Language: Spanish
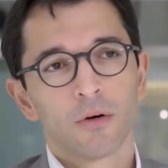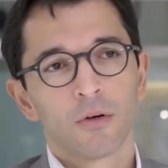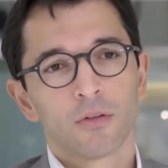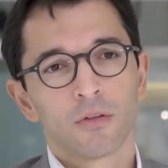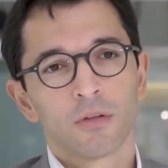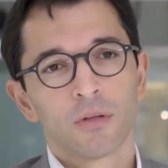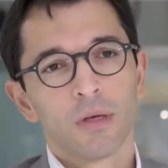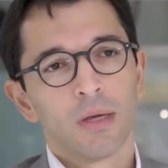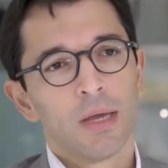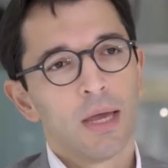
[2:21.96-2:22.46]
Un
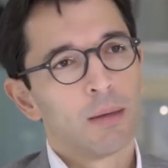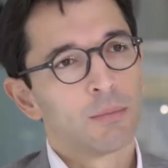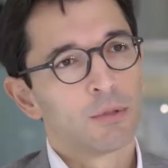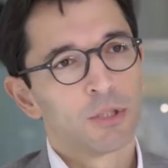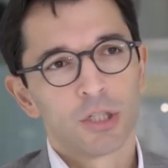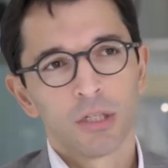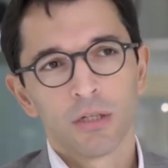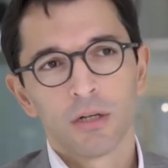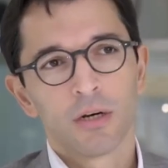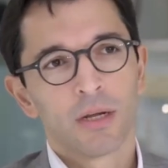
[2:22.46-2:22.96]
algoritmo
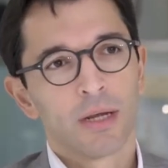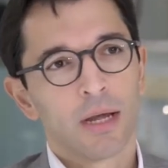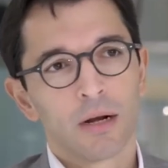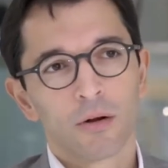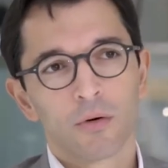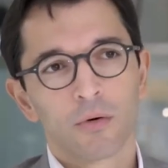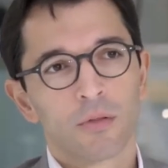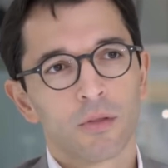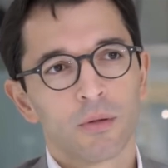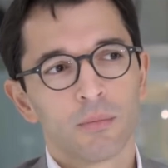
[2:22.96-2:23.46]
de ¿eh?
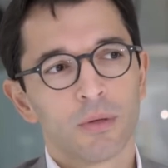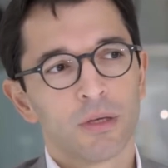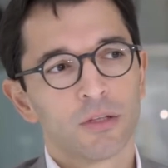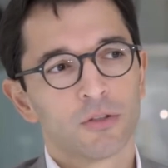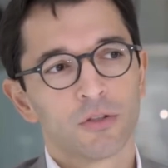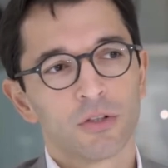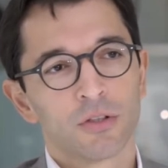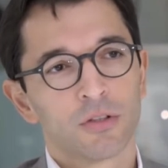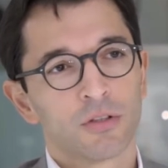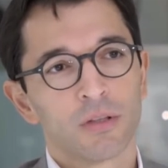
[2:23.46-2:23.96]
aprendizaje
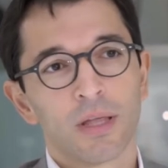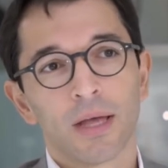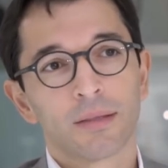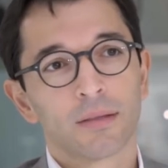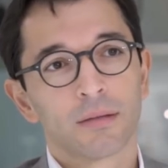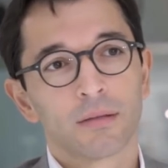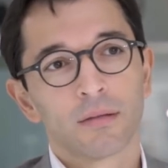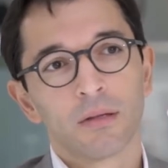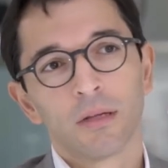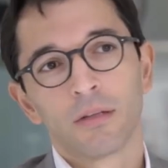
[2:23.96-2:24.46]
automático es
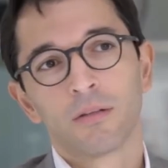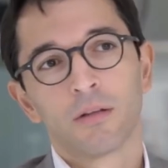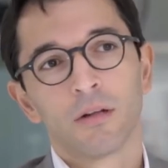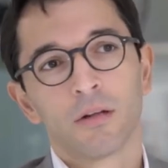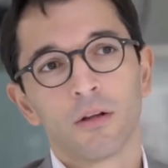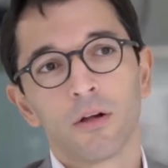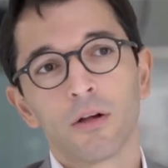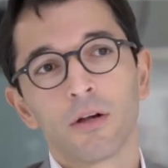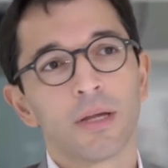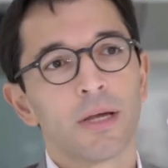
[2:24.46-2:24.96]
simplemente
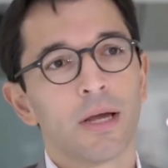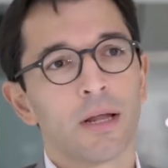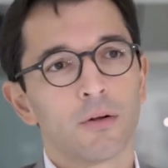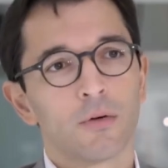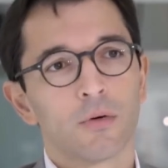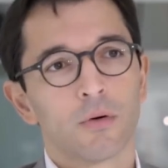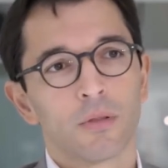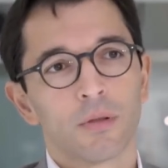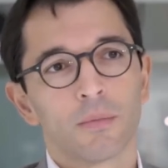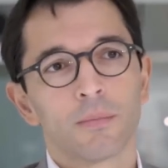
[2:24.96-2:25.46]
eso, un
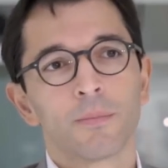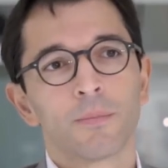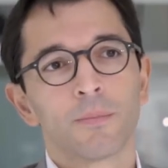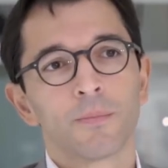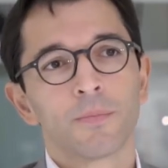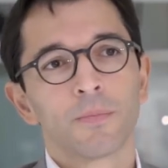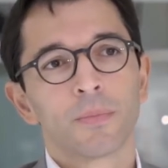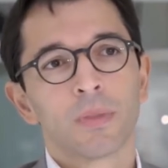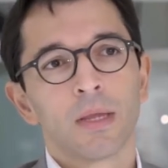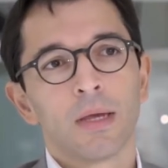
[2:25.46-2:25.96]
algoritmo de
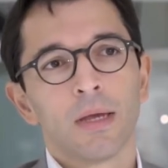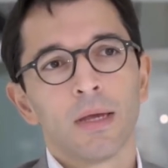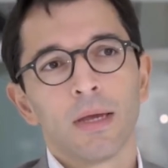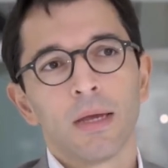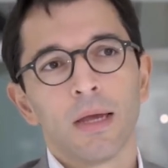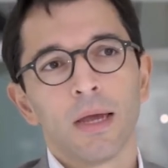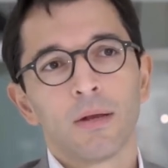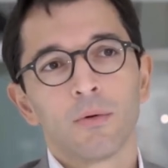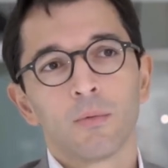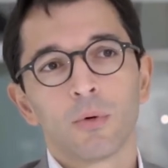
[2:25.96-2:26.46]
aprendizaje.
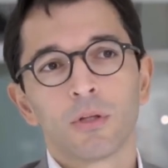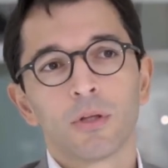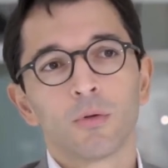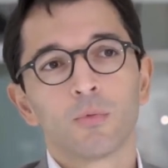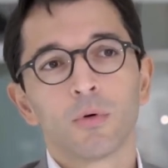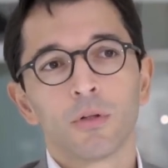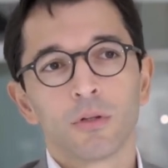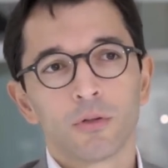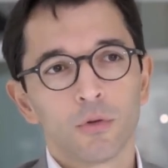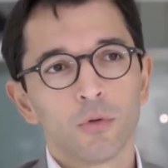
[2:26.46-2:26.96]
Lo que
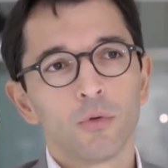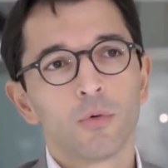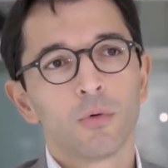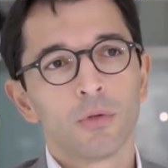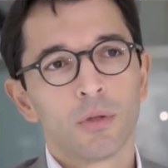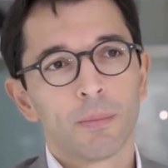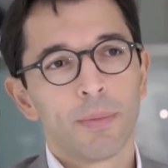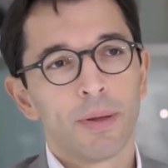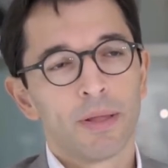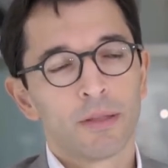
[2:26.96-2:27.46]
haga
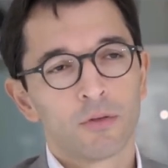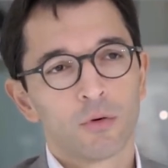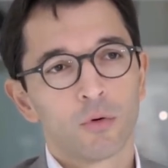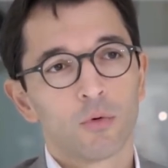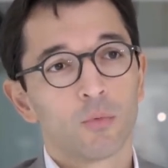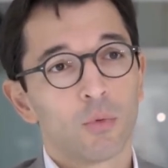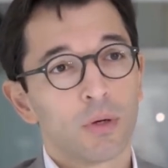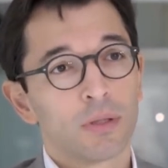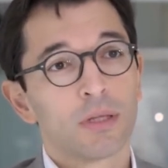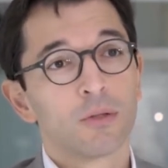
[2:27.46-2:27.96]
dependerá de
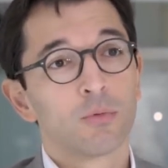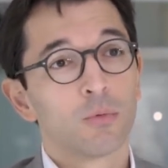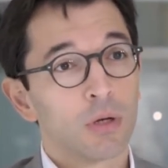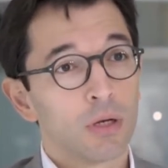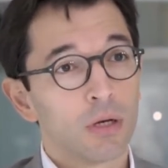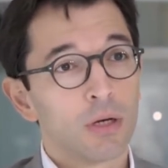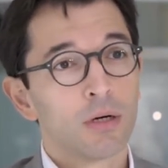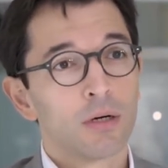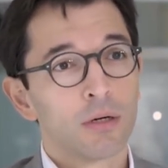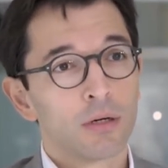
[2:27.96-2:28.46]
lo que haya
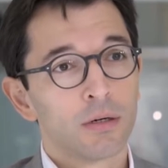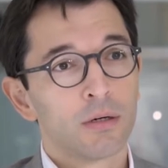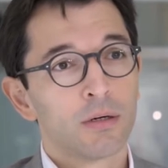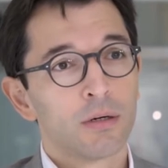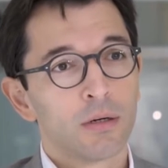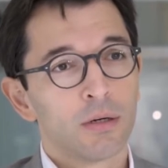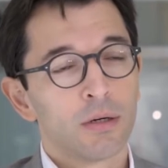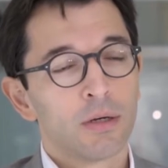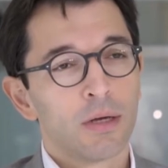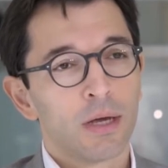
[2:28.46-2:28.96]
aprendido
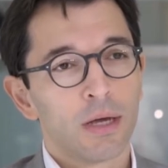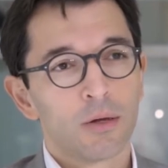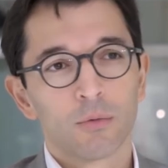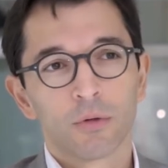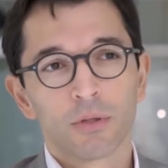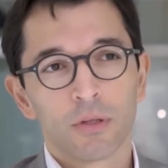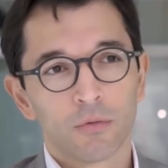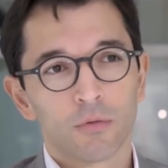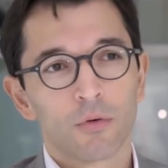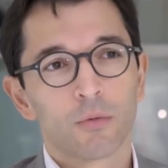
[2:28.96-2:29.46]
y de la
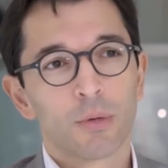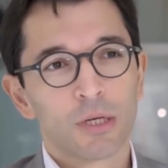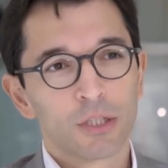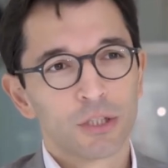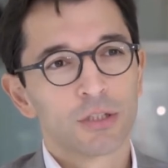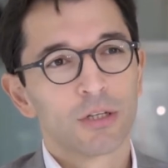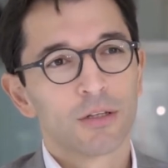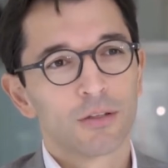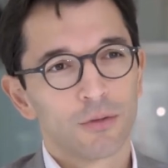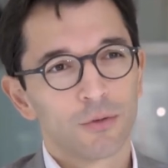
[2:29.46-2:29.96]
información
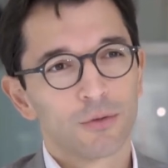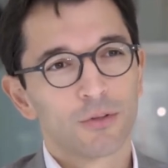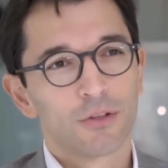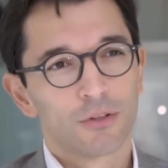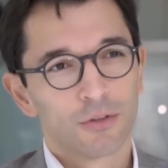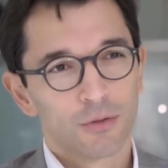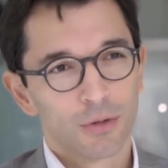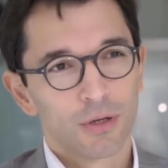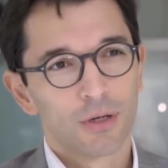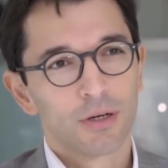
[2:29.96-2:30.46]
que haya
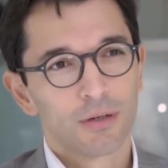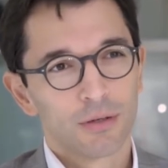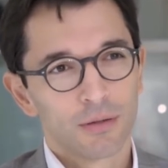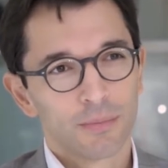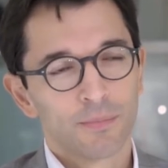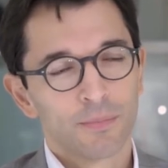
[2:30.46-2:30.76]
utilizado para